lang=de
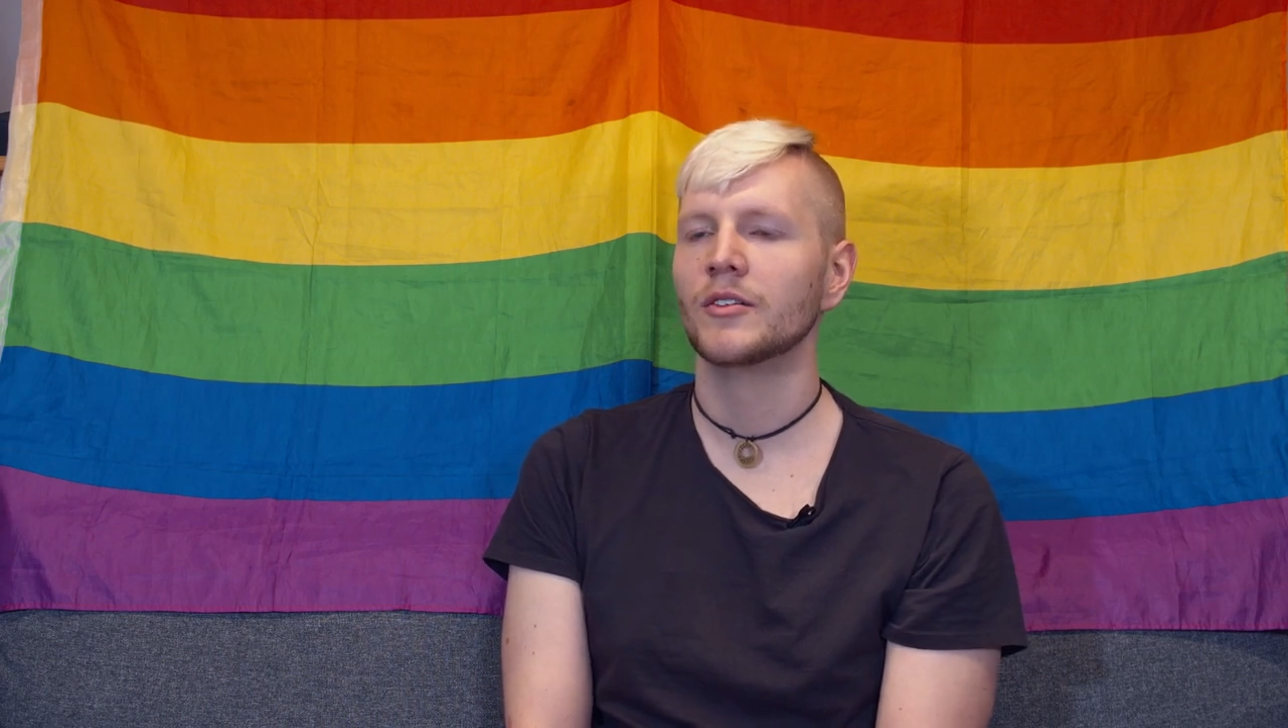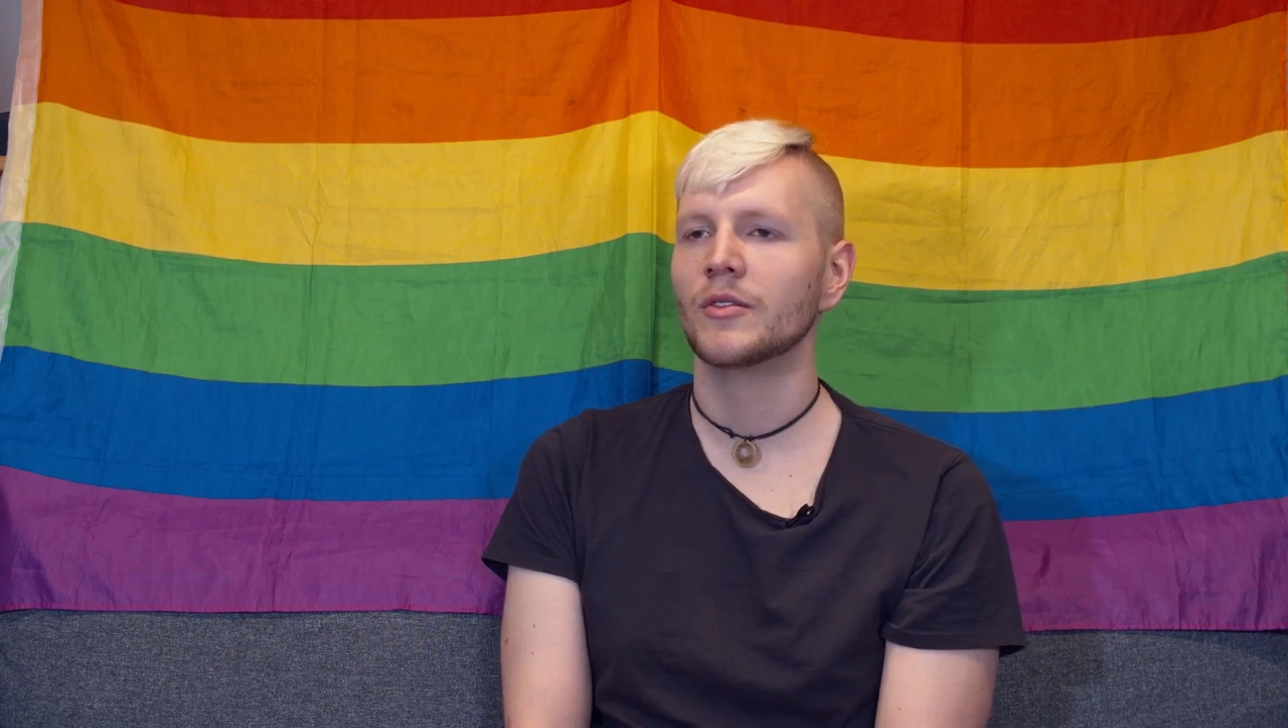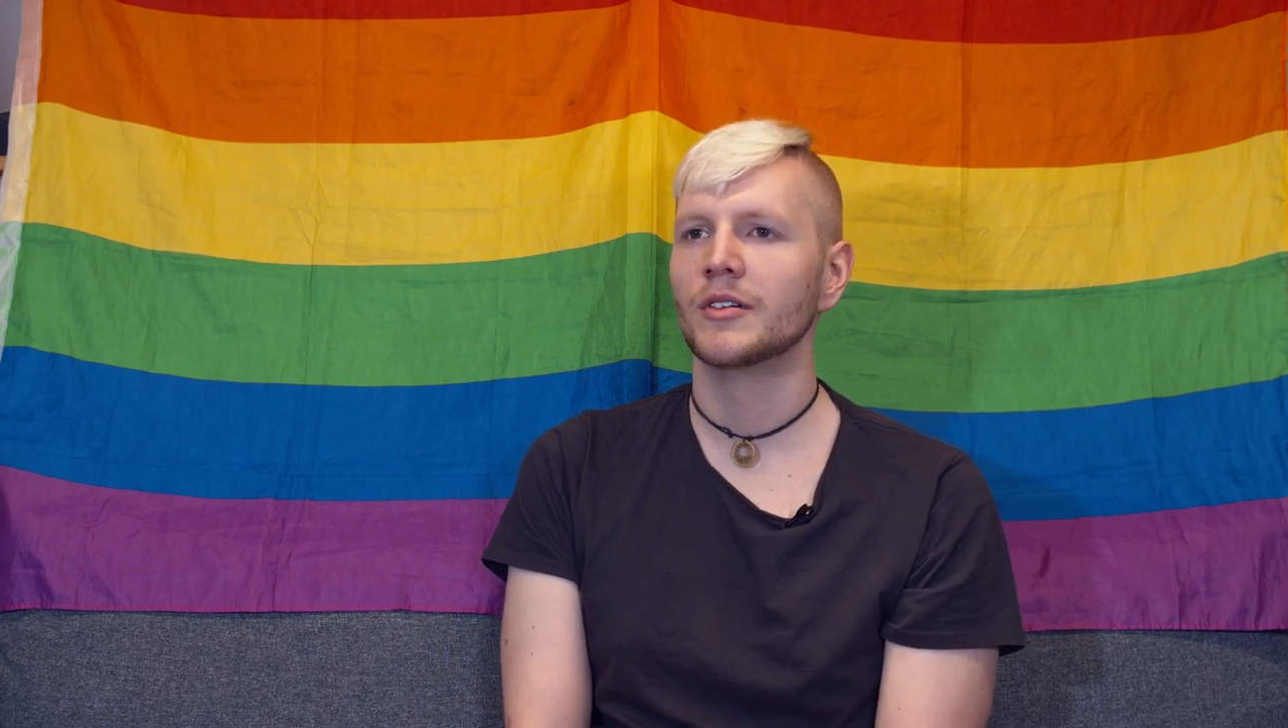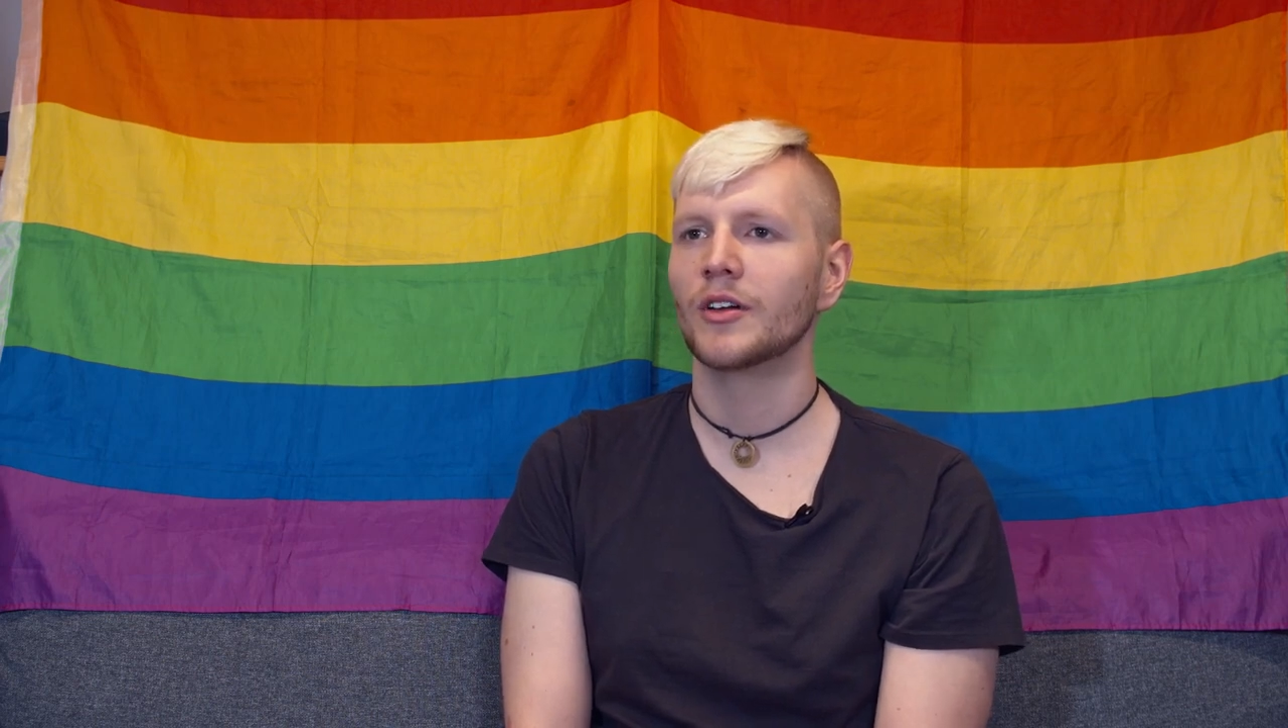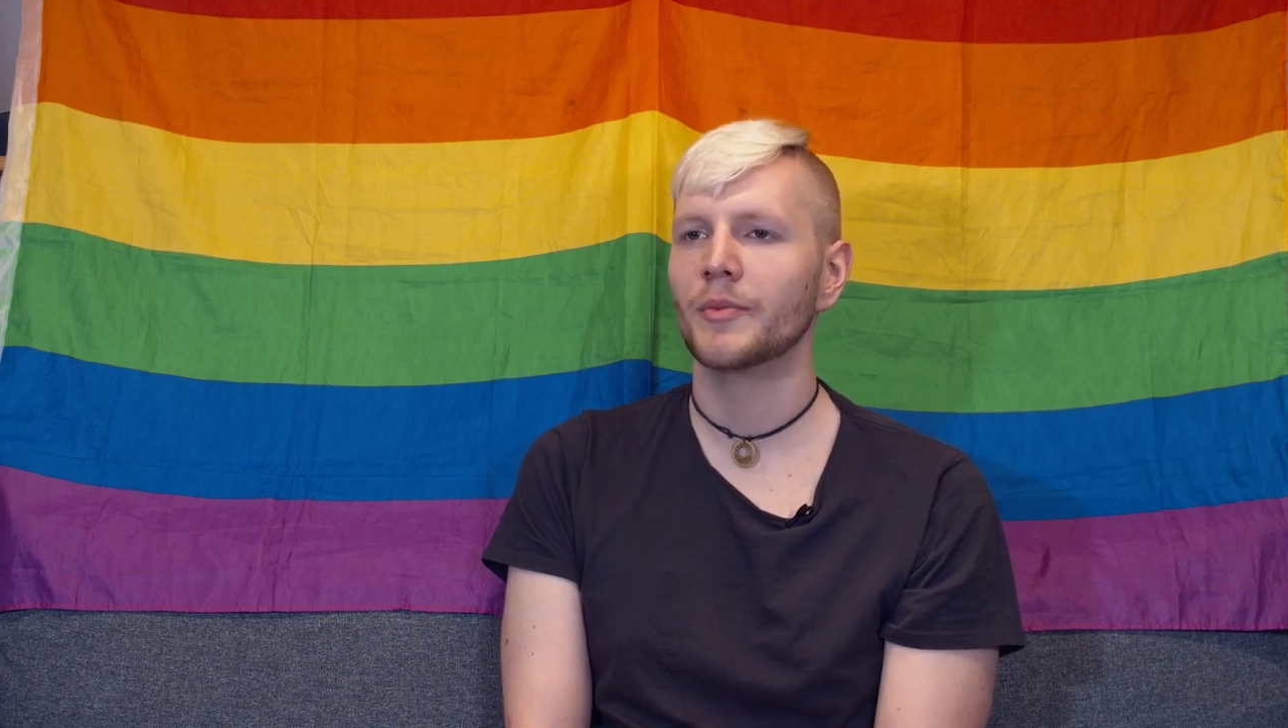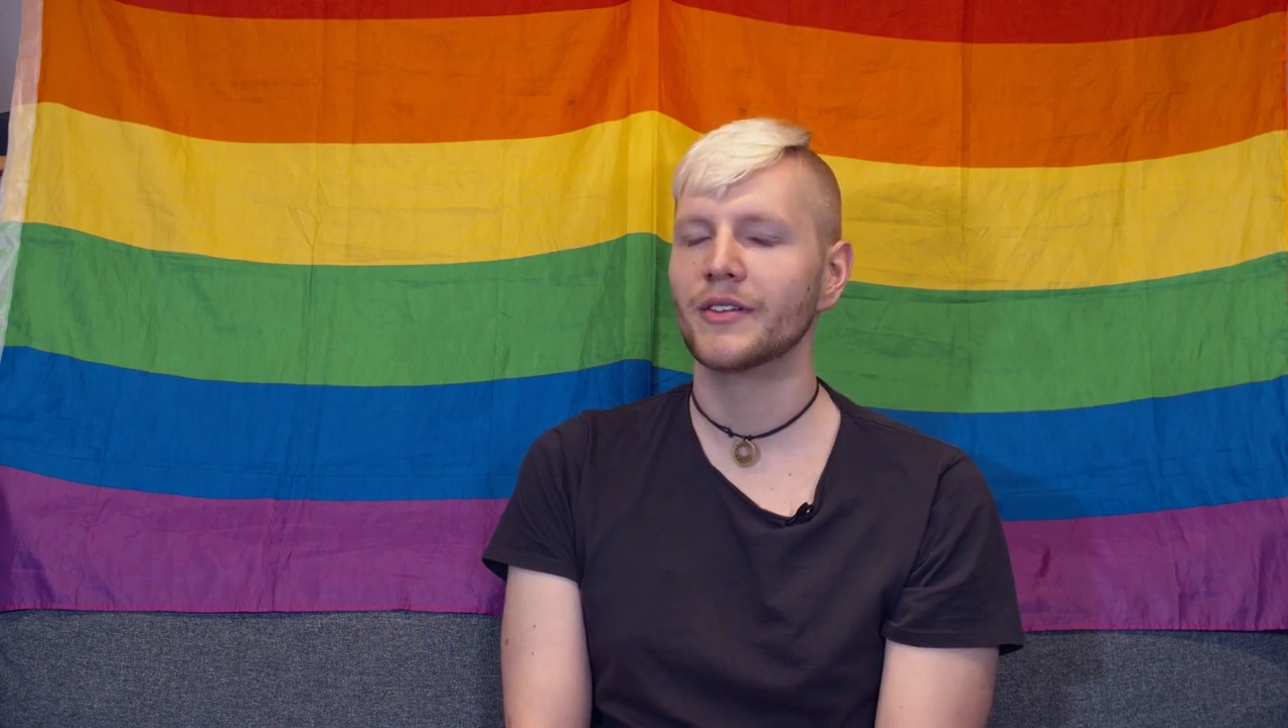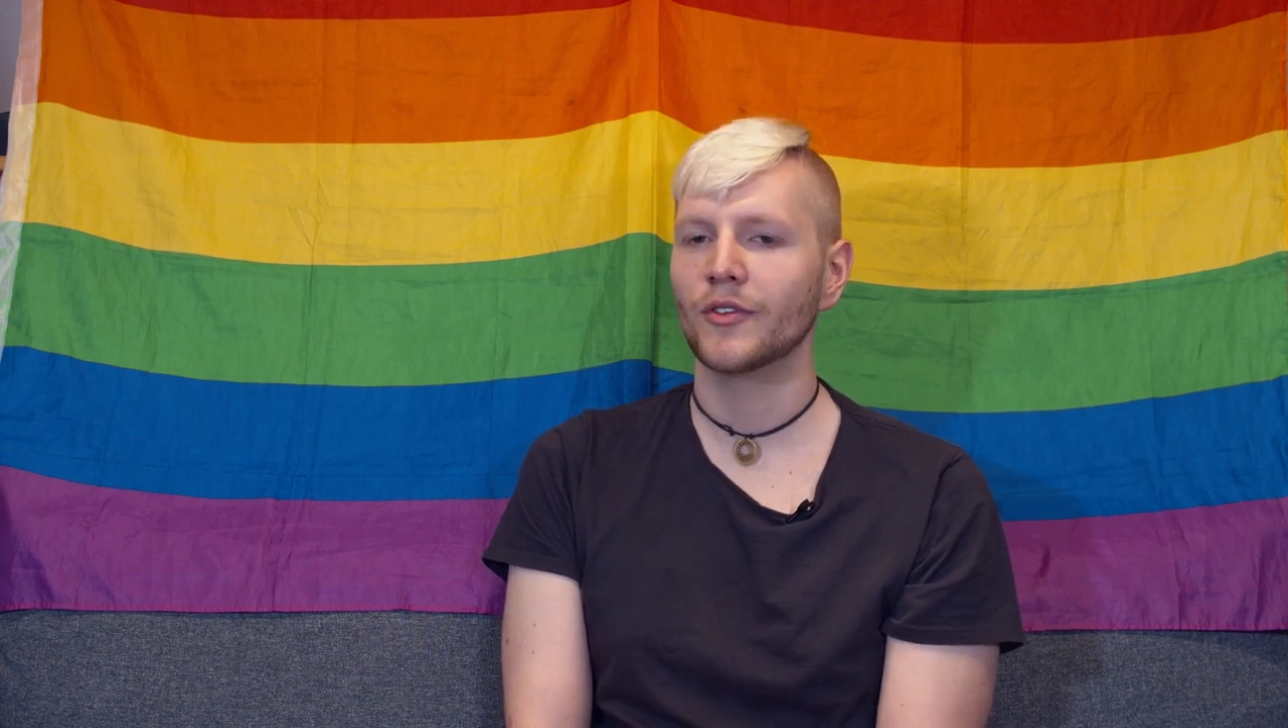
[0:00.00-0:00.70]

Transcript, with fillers: Und auch mein